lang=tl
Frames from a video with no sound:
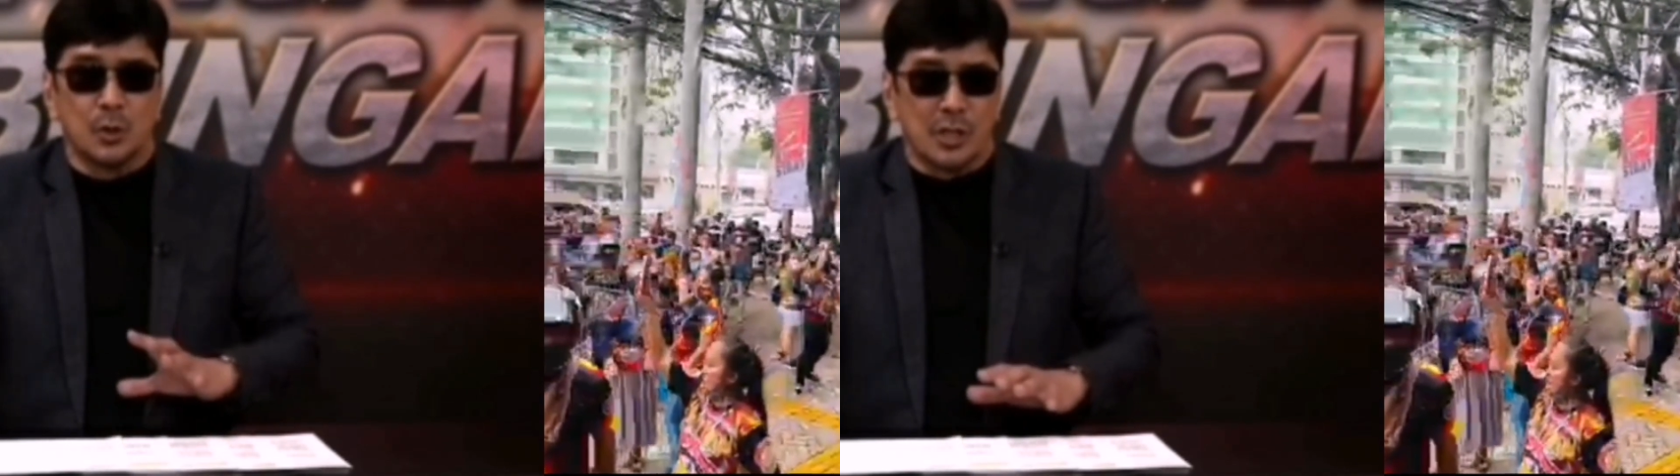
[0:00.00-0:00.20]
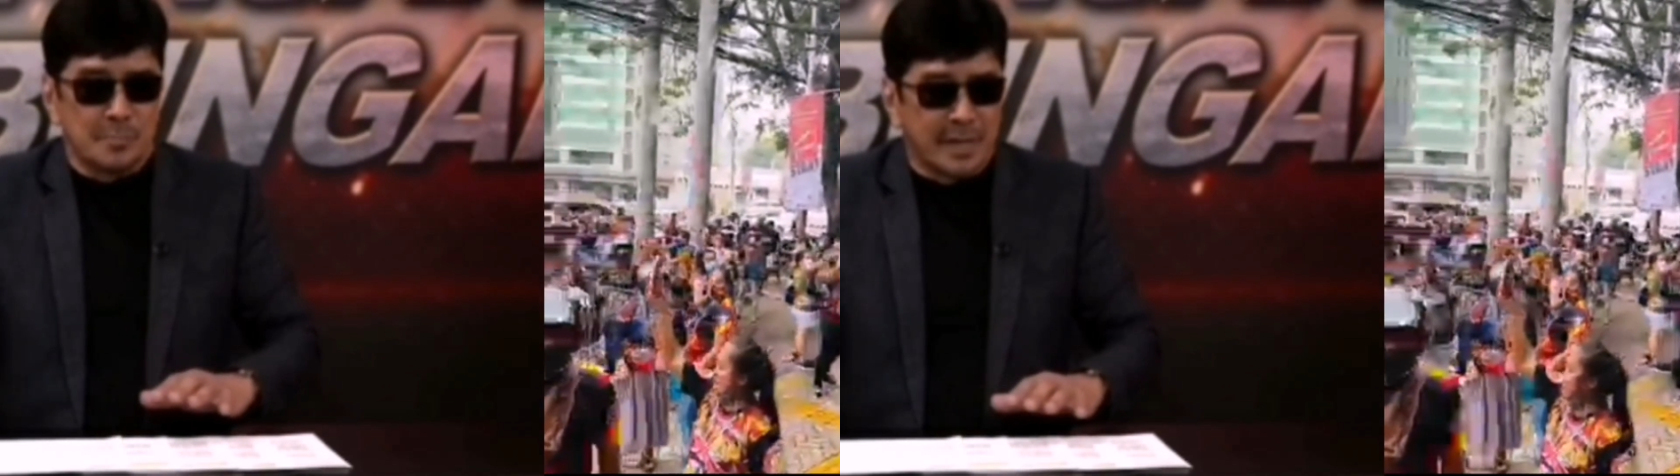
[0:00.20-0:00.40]

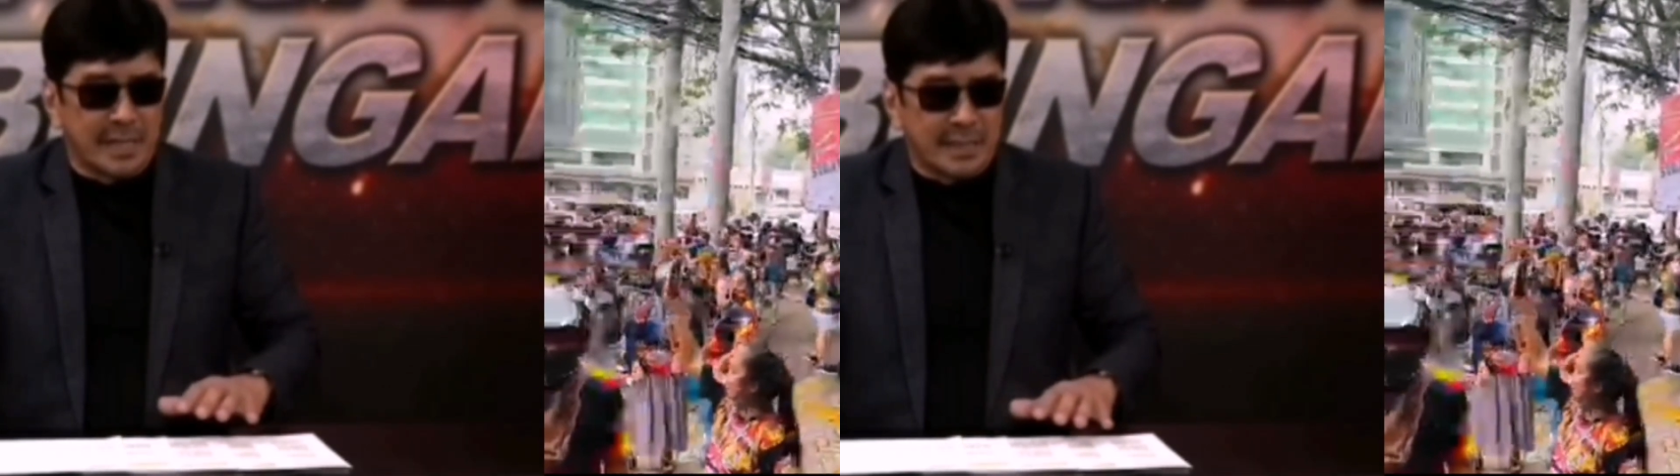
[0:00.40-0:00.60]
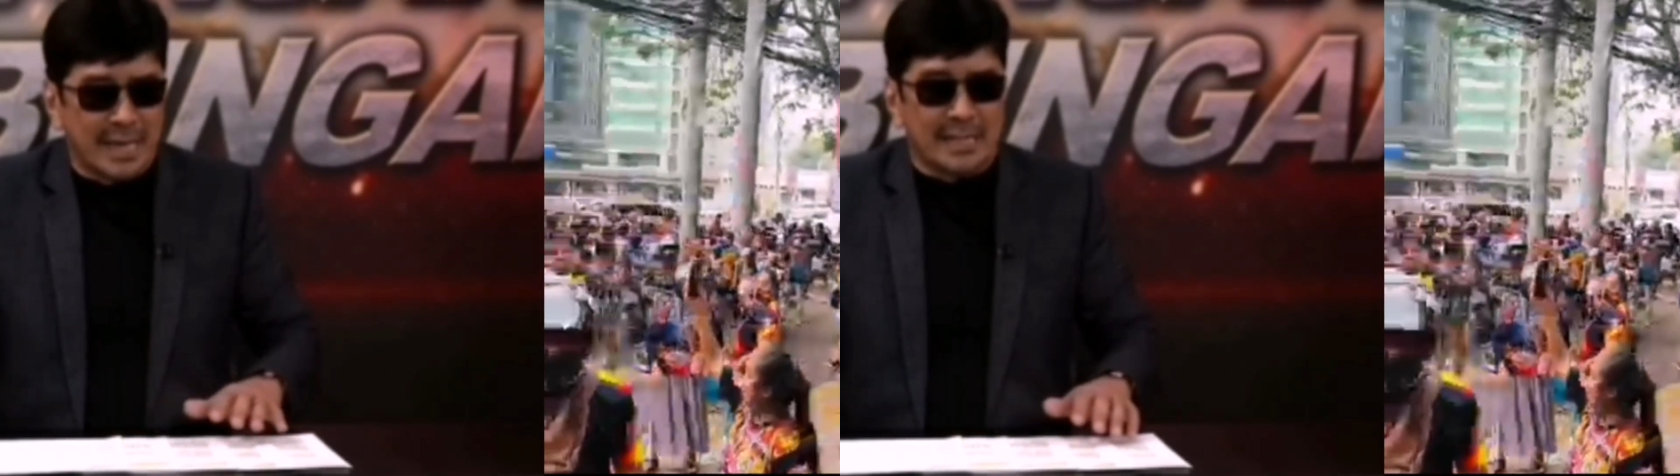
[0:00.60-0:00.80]
ho yung
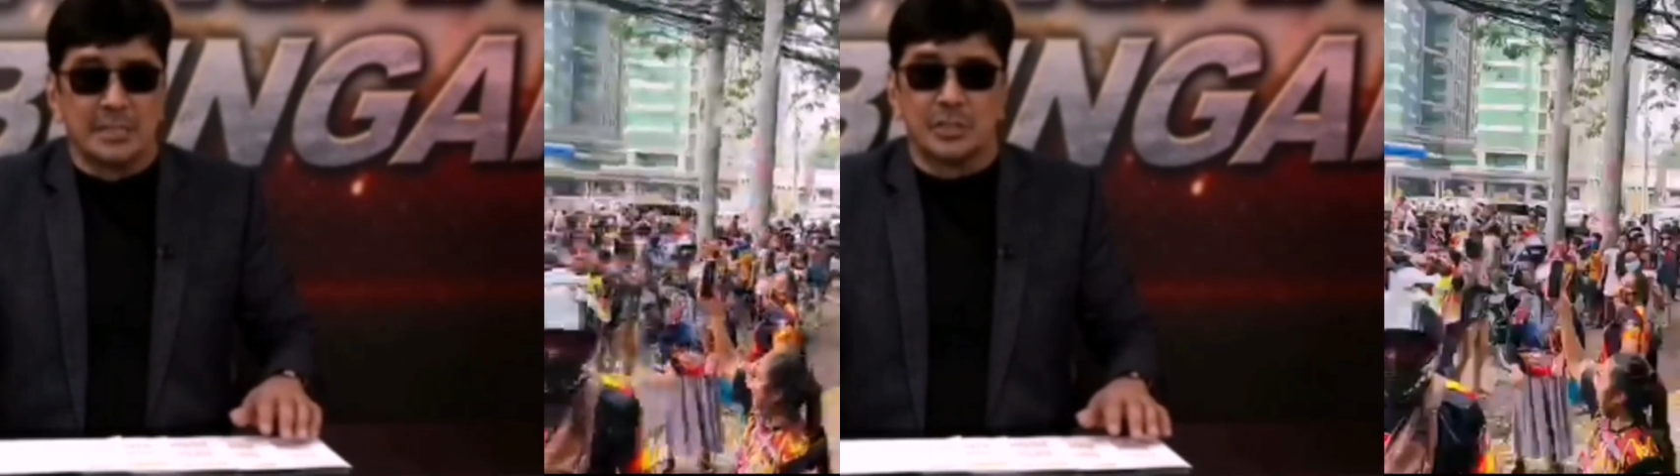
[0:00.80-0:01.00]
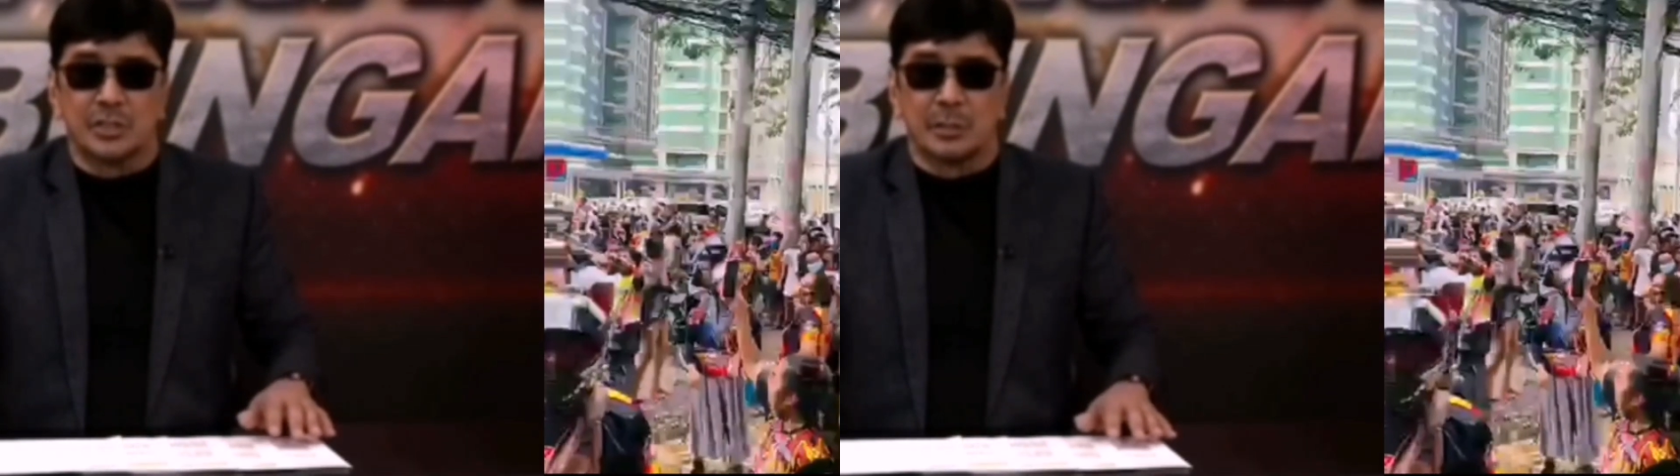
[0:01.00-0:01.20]
mga
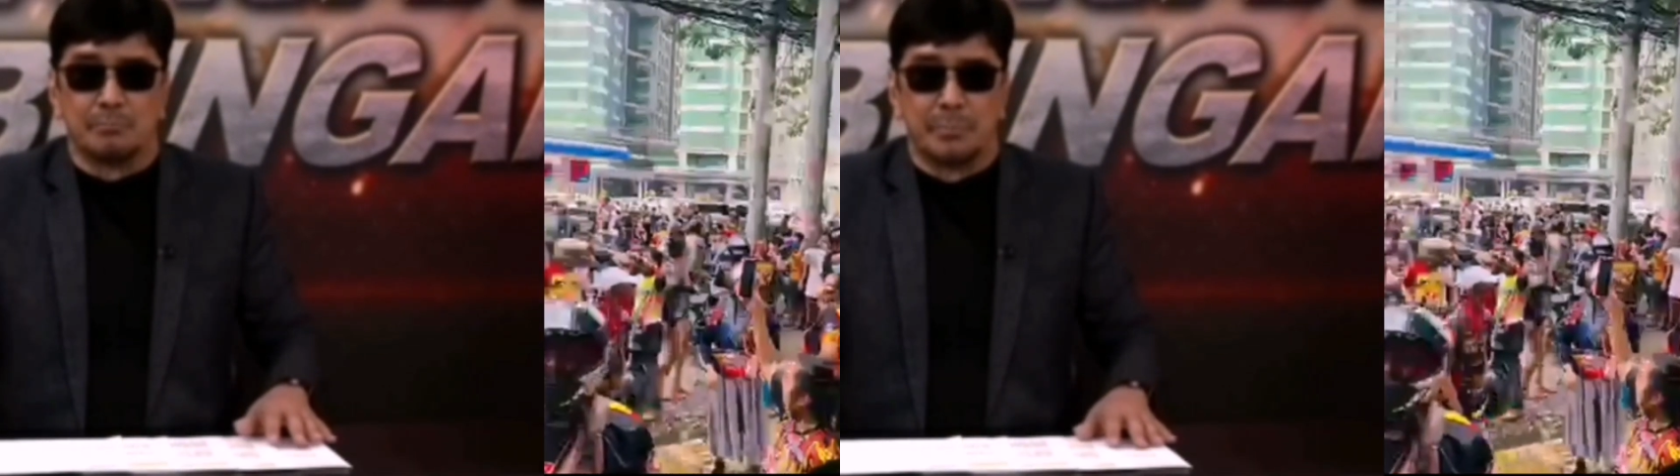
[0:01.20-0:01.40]
tenants sa